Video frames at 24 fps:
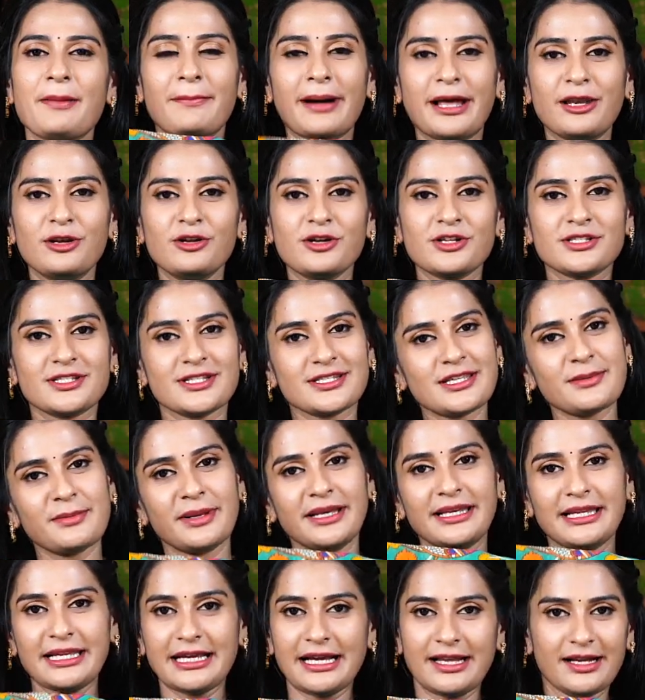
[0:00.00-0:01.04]
పళ్ళు వచ్చేసి
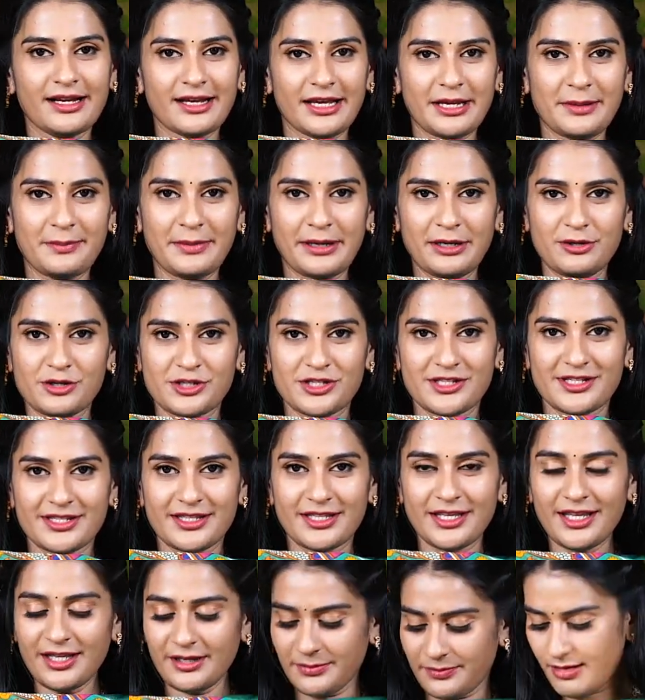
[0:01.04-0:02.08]
మనకి కలంకారీ పళ్ళు
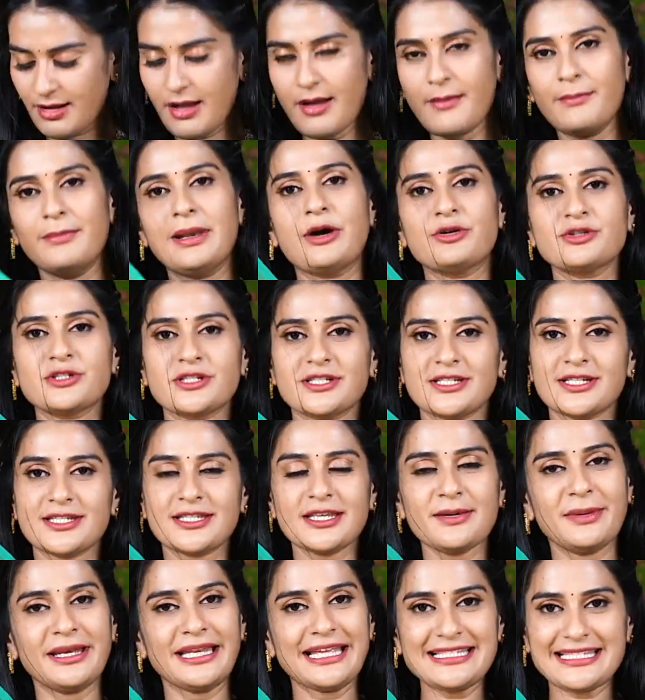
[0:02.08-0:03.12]
వచ్చింది బ్లౌజ్
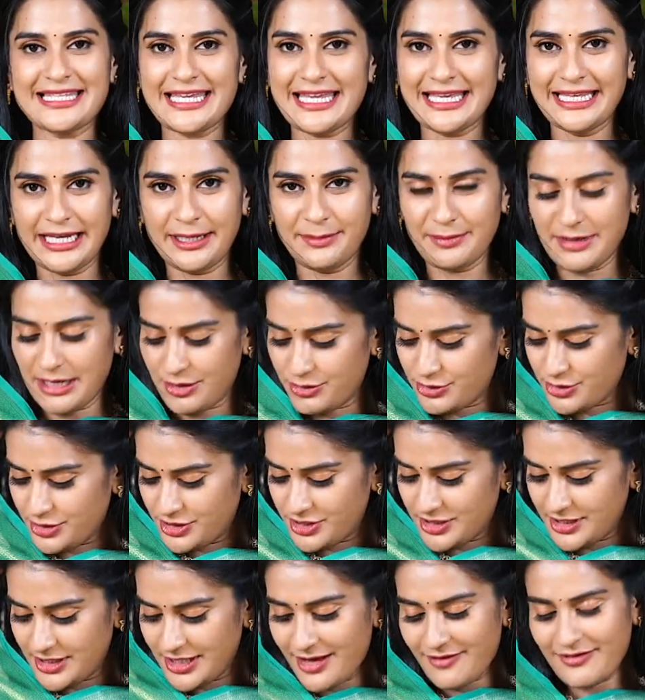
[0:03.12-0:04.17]
వచ్చేసి మనకి సీ గ్రీన్ బ్లౌజ్
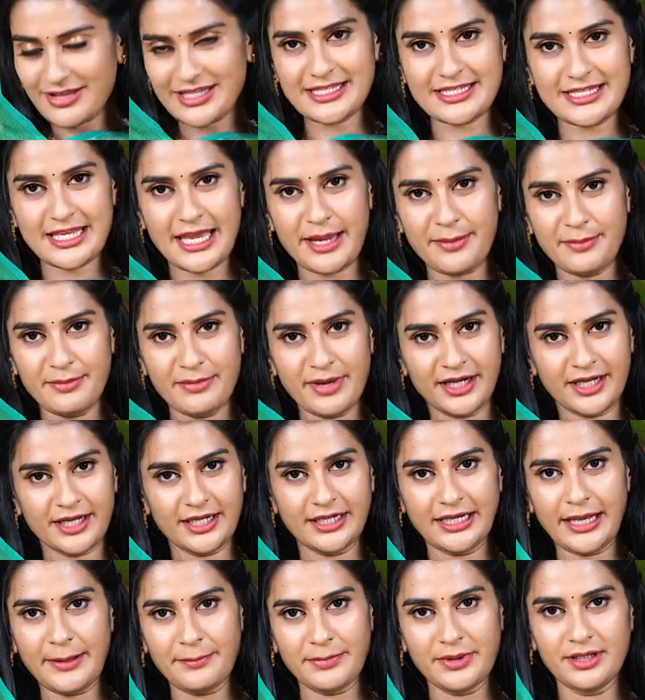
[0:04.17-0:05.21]
వచ్చింది విత్ సేమ్ మనకి
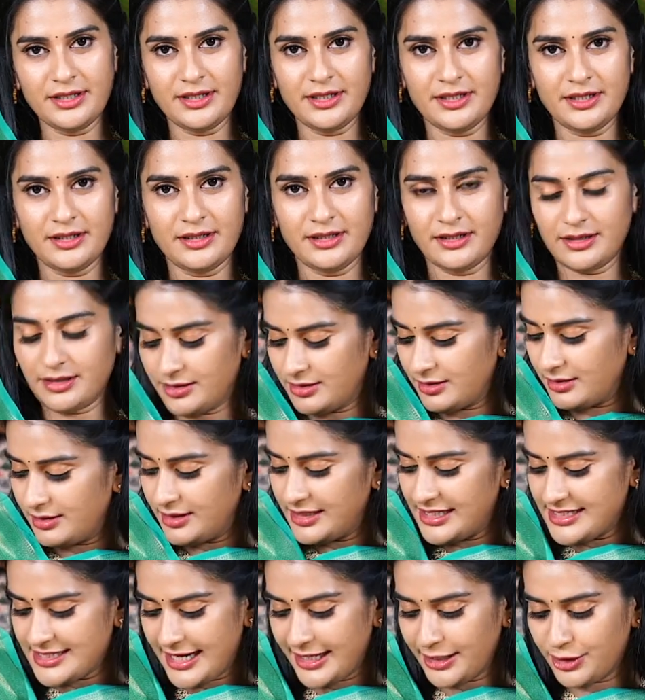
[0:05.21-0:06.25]
టెంపుల్
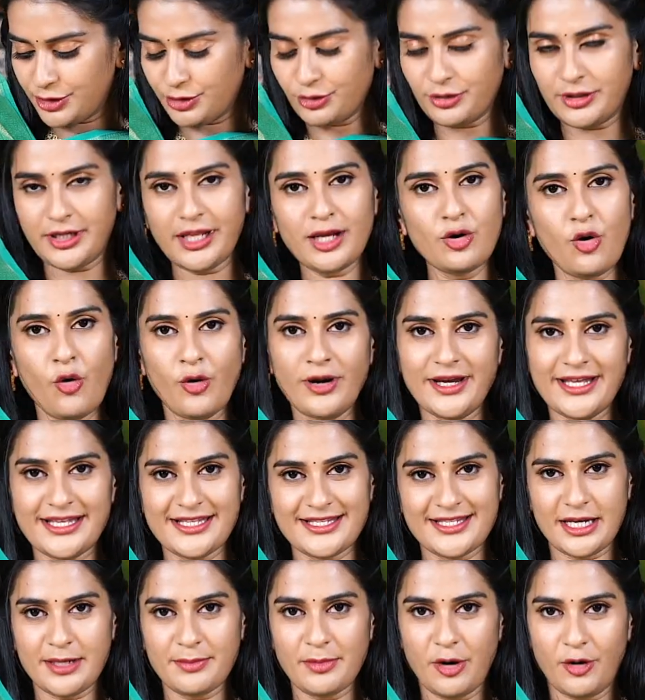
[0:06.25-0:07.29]
డిజైన్ తోటి
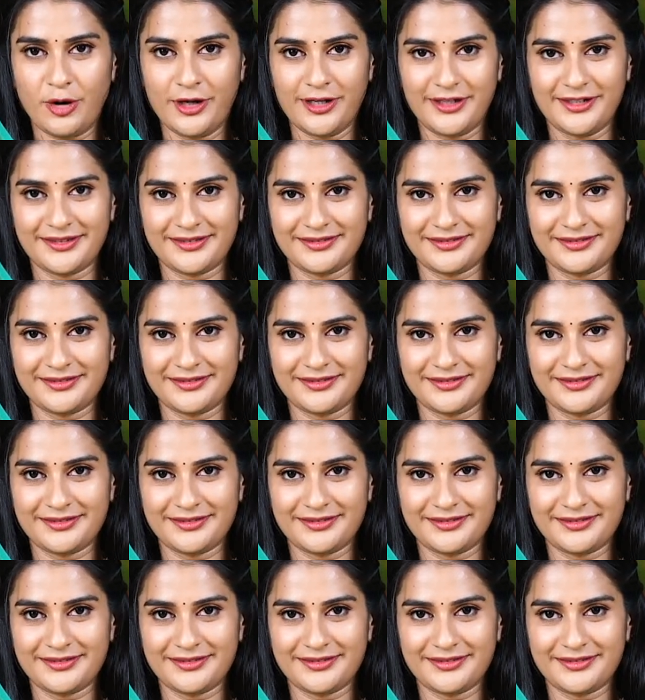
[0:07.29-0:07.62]
గోల్డెన్ జరీ బార్డర్